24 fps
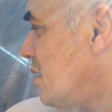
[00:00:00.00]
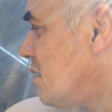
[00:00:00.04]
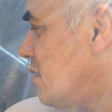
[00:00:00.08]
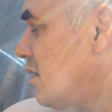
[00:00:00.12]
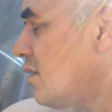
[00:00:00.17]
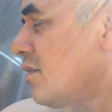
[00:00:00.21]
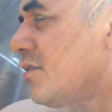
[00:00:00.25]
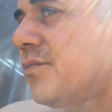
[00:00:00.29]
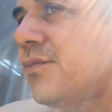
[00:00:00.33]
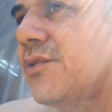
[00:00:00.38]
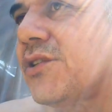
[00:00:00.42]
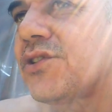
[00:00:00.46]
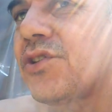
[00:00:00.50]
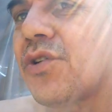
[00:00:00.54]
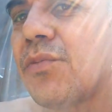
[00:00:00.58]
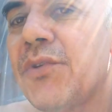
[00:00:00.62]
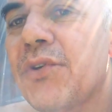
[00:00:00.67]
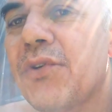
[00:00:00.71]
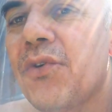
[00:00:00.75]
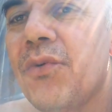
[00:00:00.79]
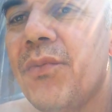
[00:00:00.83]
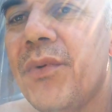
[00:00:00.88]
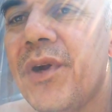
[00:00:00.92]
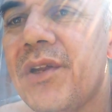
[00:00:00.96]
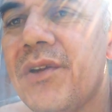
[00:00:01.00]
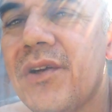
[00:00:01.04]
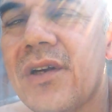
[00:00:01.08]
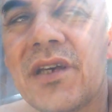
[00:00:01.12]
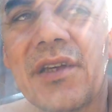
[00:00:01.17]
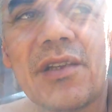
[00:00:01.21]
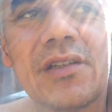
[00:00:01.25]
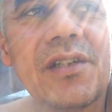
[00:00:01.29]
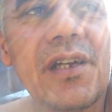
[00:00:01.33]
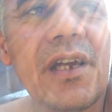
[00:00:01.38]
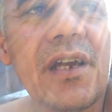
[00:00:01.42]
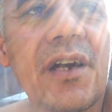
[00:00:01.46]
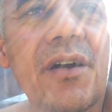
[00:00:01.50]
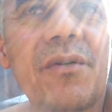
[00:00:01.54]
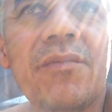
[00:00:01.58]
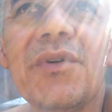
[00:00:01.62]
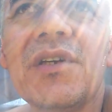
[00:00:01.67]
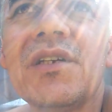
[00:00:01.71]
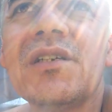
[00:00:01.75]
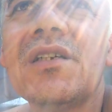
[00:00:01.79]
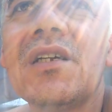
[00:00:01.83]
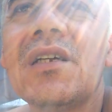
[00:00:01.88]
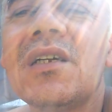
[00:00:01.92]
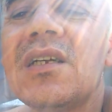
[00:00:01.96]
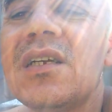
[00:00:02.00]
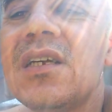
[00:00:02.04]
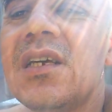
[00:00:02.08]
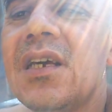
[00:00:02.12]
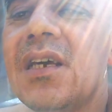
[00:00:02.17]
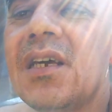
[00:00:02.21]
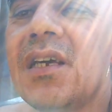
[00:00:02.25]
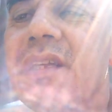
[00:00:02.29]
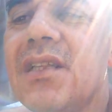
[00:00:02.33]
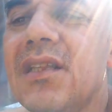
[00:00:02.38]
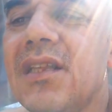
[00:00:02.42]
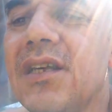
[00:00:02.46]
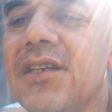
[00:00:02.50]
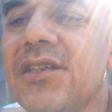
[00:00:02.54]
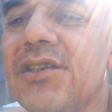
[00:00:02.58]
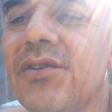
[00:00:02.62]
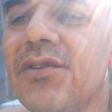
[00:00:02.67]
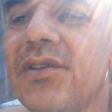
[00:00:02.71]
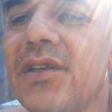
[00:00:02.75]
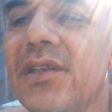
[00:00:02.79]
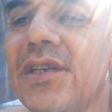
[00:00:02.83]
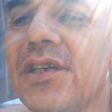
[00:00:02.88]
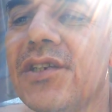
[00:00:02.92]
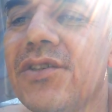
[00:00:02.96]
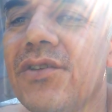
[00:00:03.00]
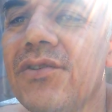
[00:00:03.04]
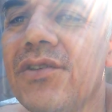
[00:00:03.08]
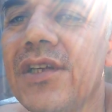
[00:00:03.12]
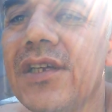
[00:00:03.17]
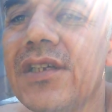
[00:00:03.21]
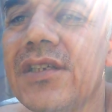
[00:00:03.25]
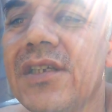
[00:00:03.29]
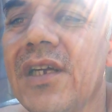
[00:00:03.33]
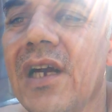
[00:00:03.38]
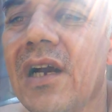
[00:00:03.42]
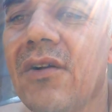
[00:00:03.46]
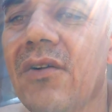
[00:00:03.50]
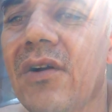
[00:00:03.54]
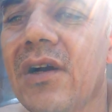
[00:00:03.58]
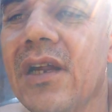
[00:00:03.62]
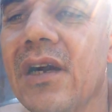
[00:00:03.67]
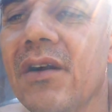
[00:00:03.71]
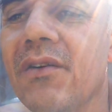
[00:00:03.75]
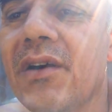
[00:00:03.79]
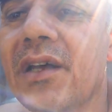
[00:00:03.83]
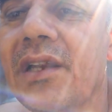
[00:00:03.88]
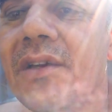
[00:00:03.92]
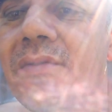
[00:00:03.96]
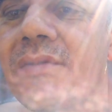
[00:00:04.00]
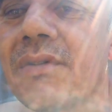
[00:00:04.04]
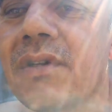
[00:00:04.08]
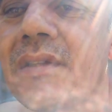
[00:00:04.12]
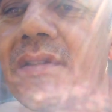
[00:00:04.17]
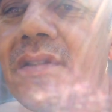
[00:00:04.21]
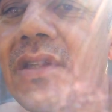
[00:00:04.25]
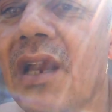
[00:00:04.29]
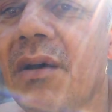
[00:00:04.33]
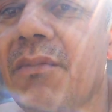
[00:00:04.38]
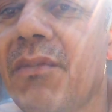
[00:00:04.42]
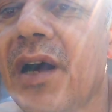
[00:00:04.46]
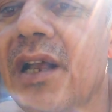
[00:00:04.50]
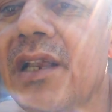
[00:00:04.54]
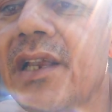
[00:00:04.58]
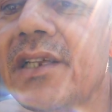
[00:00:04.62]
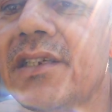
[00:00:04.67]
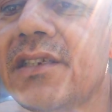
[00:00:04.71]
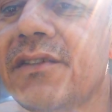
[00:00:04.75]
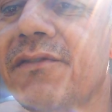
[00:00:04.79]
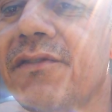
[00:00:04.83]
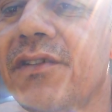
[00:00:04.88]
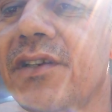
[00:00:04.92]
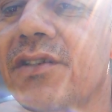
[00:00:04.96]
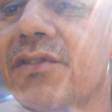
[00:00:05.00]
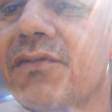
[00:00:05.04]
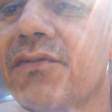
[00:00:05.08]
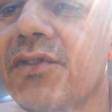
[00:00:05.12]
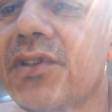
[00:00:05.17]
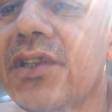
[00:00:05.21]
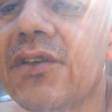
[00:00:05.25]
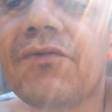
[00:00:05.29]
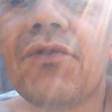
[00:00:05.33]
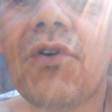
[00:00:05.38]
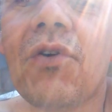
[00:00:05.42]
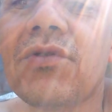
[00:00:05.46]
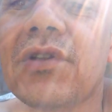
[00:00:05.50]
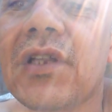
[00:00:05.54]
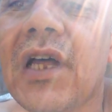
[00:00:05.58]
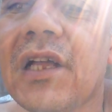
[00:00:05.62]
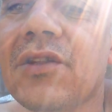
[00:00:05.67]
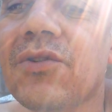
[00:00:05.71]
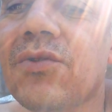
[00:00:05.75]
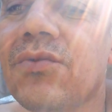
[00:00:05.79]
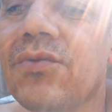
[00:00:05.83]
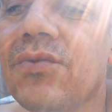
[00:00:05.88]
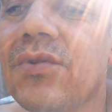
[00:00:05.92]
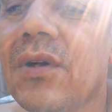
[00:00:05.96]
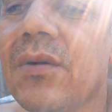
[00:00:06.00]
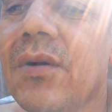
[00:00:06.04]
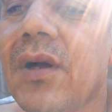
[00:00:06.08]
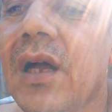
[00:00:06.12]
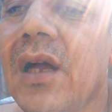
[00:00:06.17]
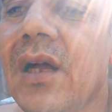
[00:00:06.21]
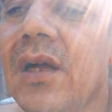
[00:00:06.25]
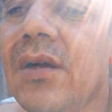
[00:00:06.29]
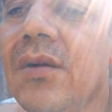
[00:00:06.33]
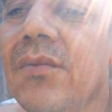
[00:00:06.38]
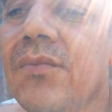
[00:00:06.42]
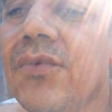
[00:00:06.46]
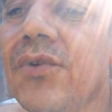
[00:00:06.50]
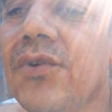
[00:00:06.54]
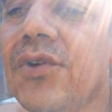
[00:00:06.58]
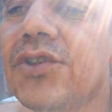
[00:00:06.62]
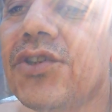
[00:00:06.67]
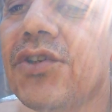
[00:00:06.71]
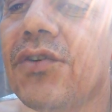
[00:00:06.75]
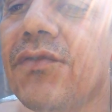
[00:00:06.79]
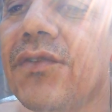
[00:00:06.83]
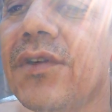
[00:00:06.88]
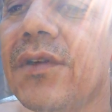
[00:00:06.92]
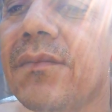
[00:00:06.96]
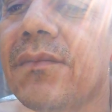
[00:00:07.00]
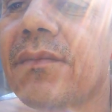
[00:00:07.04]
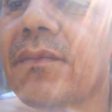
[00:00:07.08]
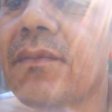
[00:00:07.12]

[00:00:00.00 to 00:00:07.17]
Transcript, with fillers: os bichos estão me comendo aqui sem camisa. Deixa eu, deixa eu descer agora, agora o trabalho é difícil. Vou voltar tudo por onde eu vim.